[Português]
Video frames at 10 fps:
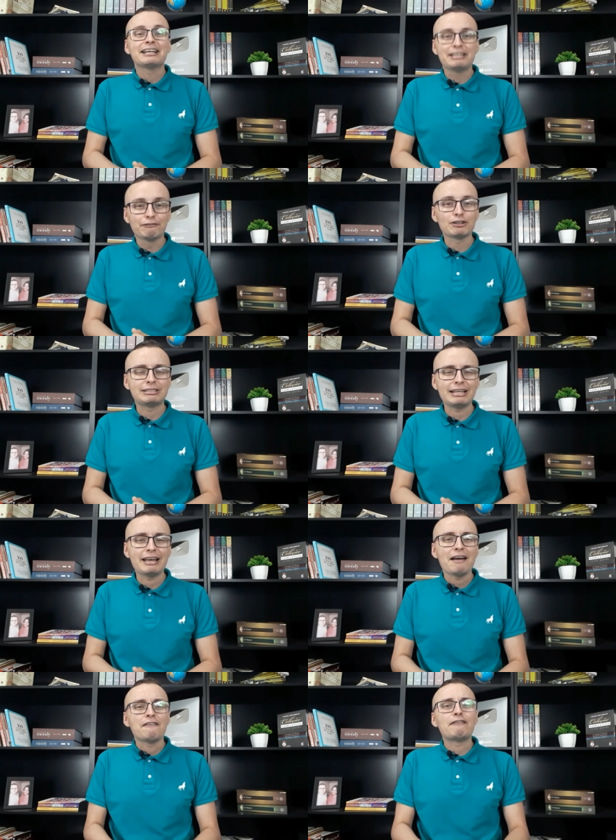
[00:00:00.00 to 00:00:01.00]
que
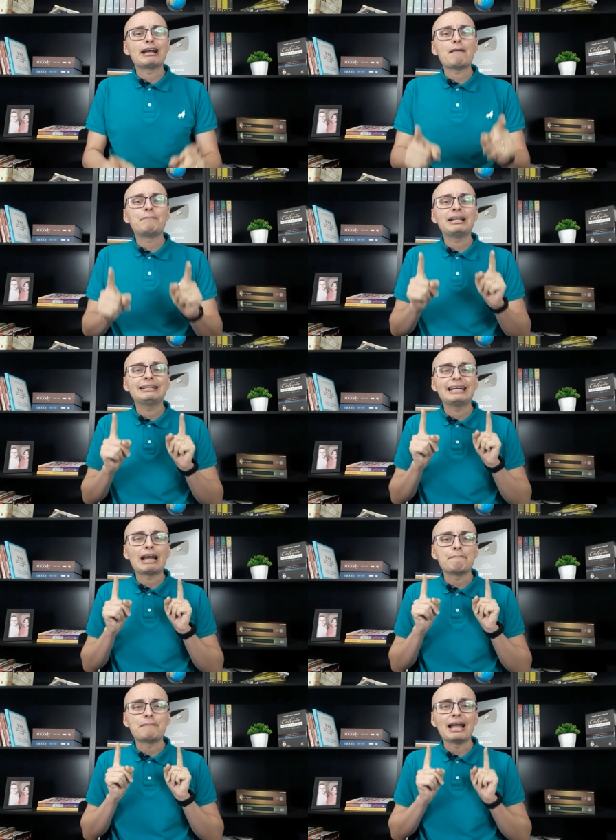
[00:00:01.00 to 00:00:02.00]
você vai
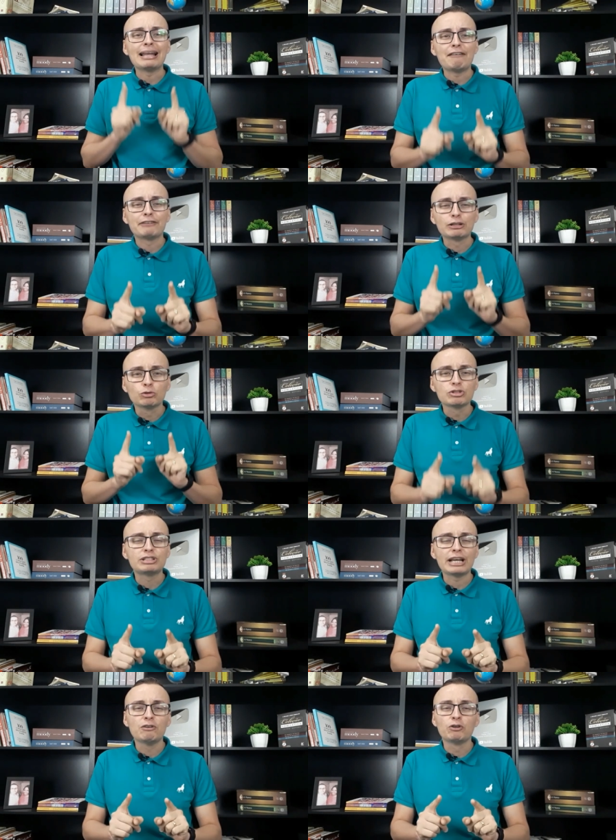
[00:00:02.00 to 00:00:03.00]
aprender a palavra do
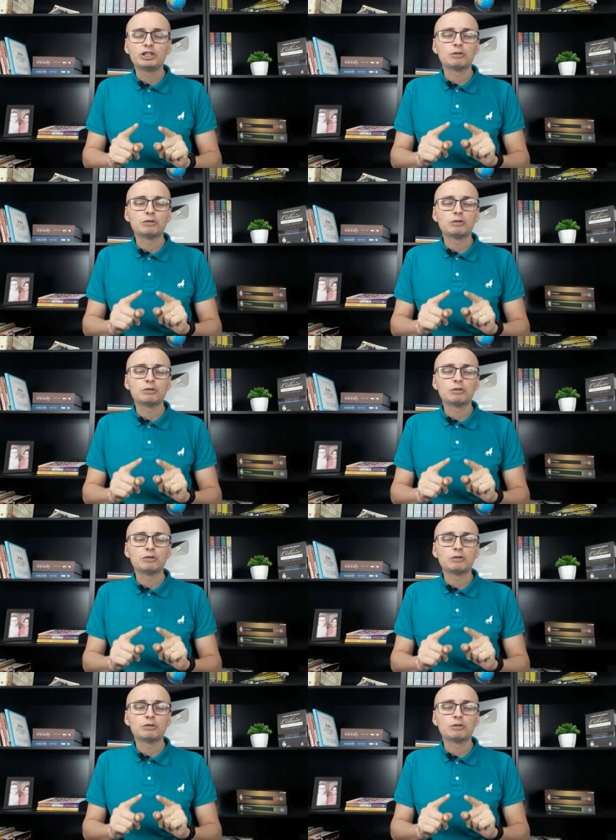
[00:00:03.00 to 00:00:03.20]
Senhor